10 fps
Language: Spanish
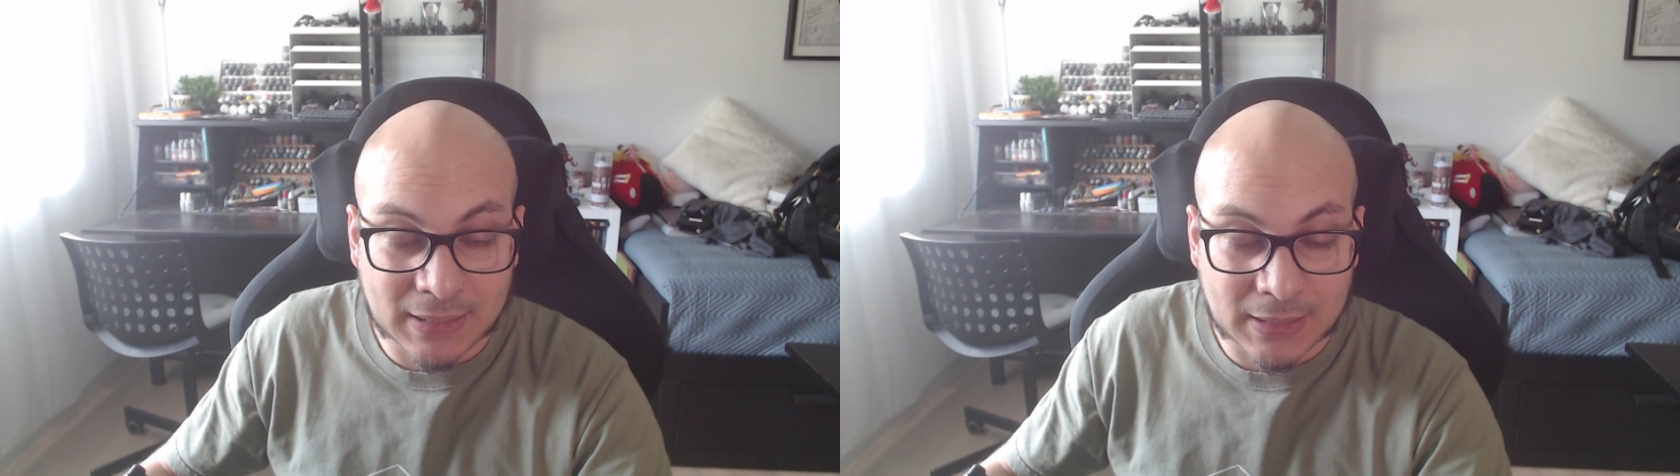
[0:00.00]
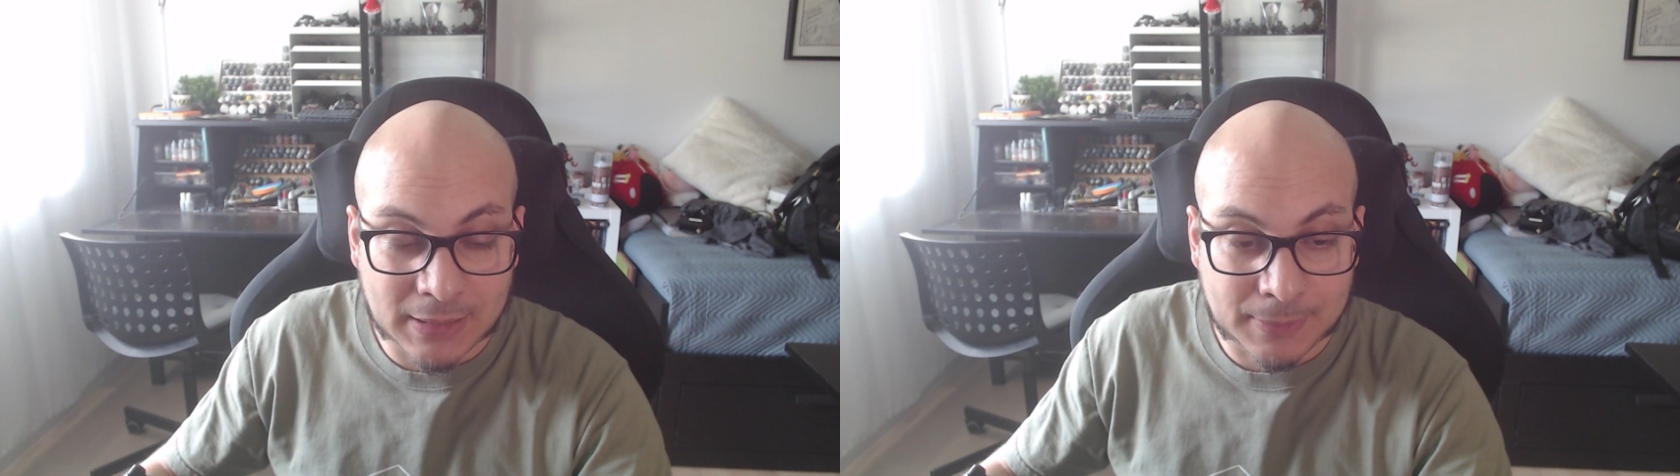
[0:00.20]

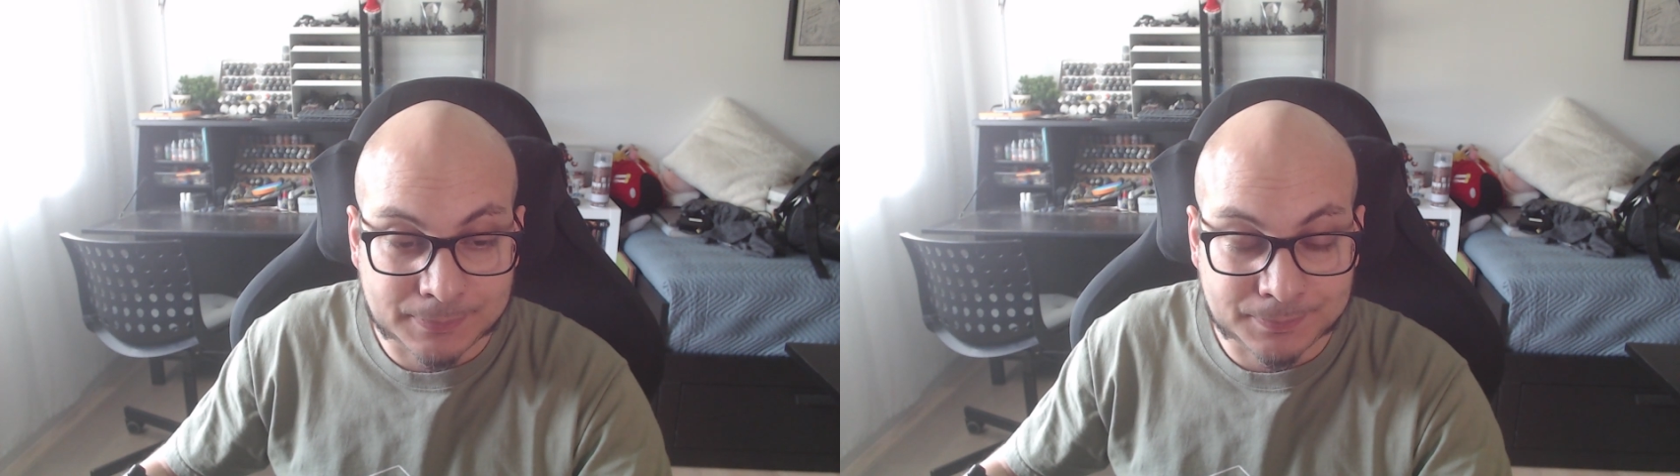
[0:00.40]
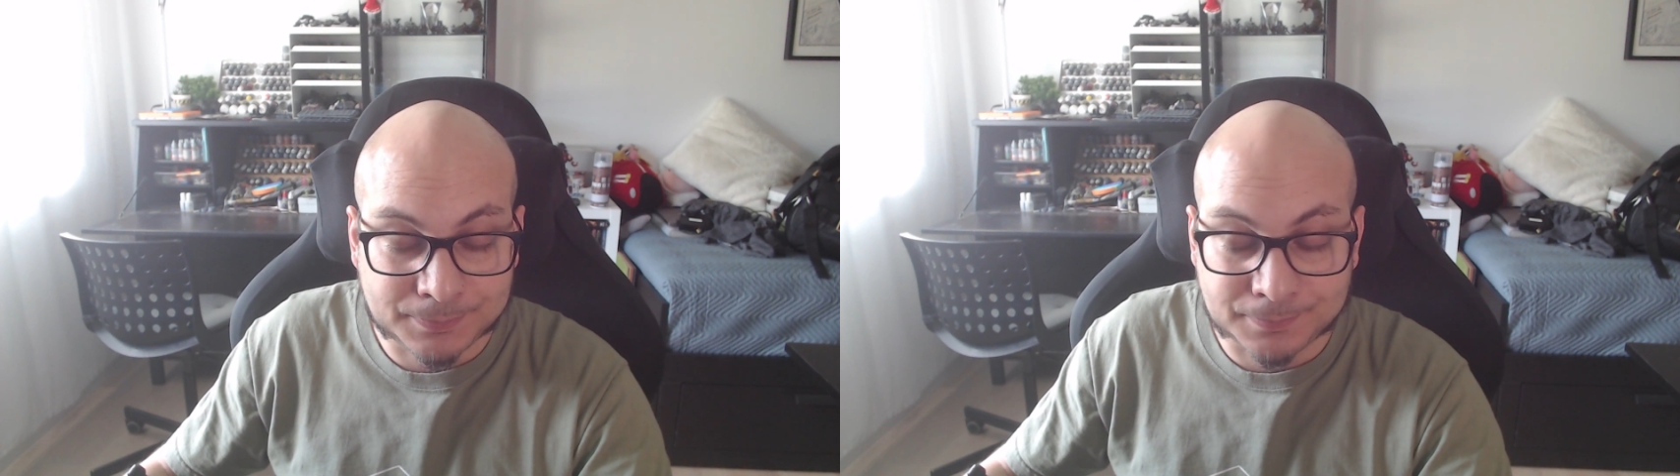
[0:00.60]

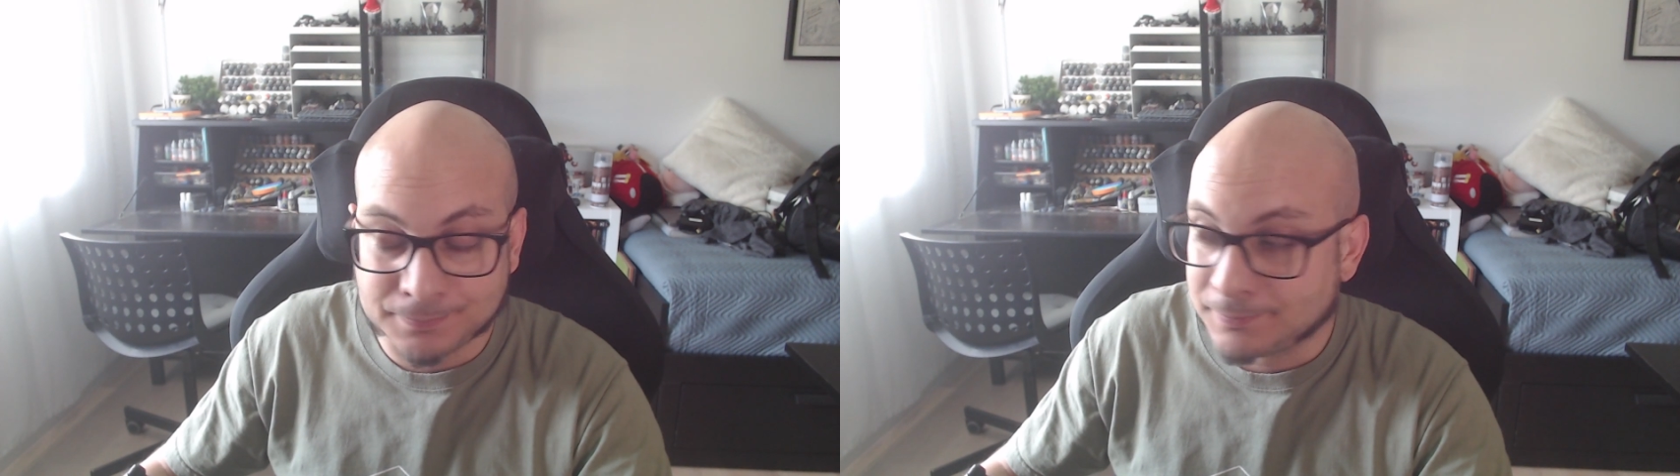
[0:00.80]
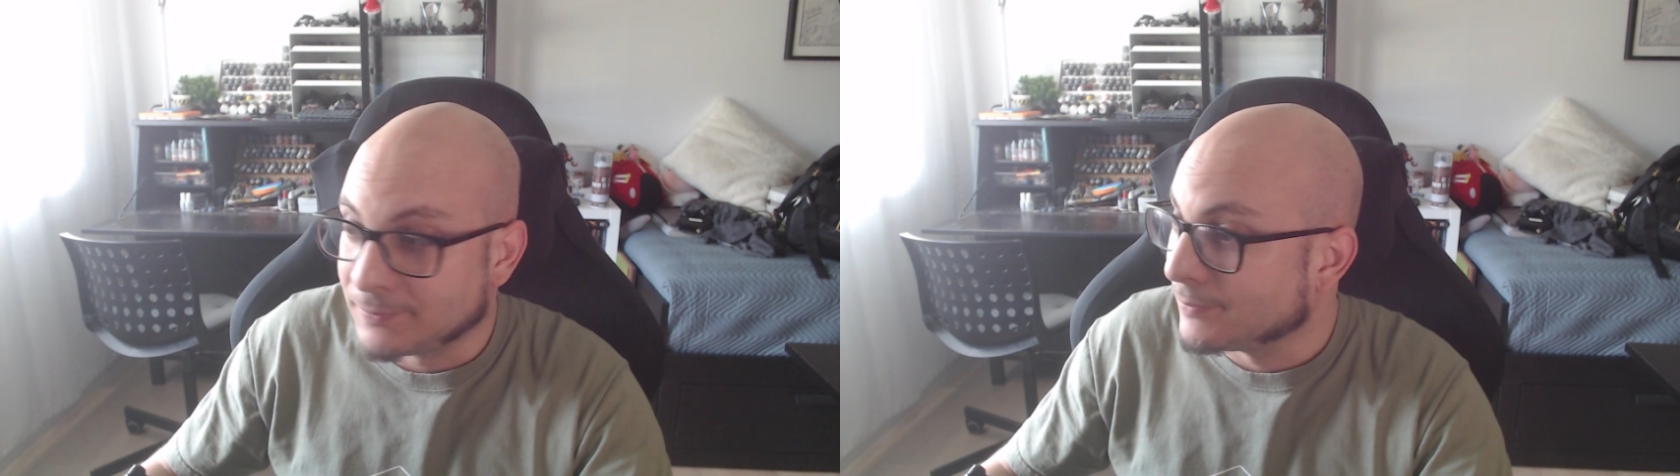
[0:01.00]
Em,
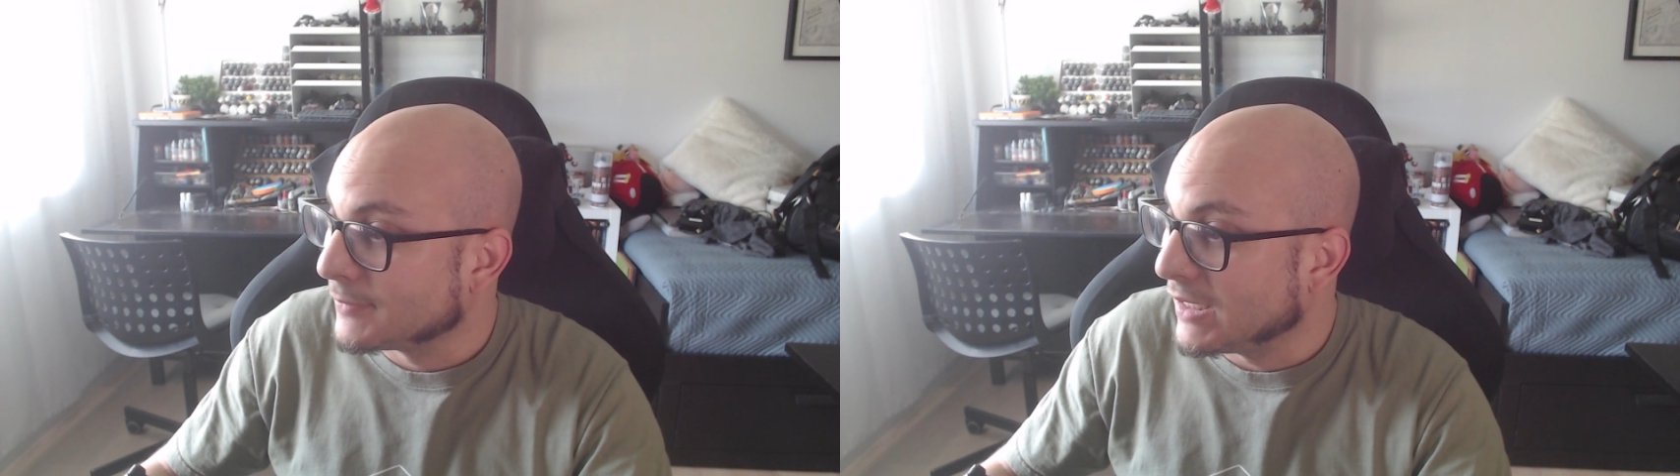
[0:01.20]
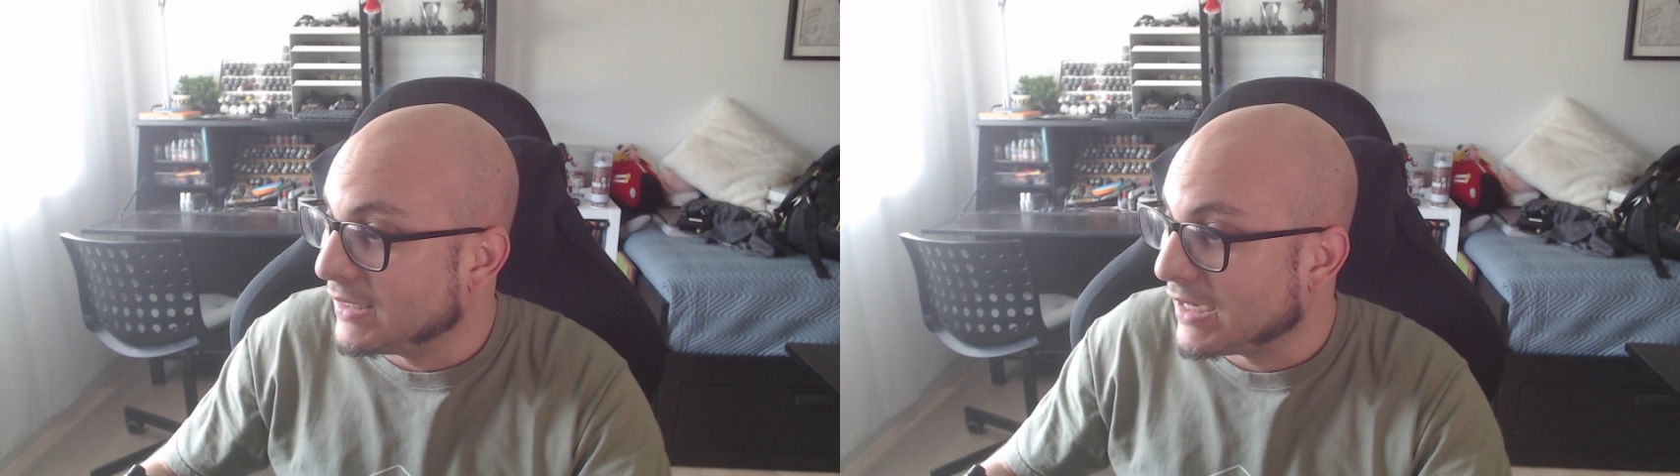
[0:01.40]
el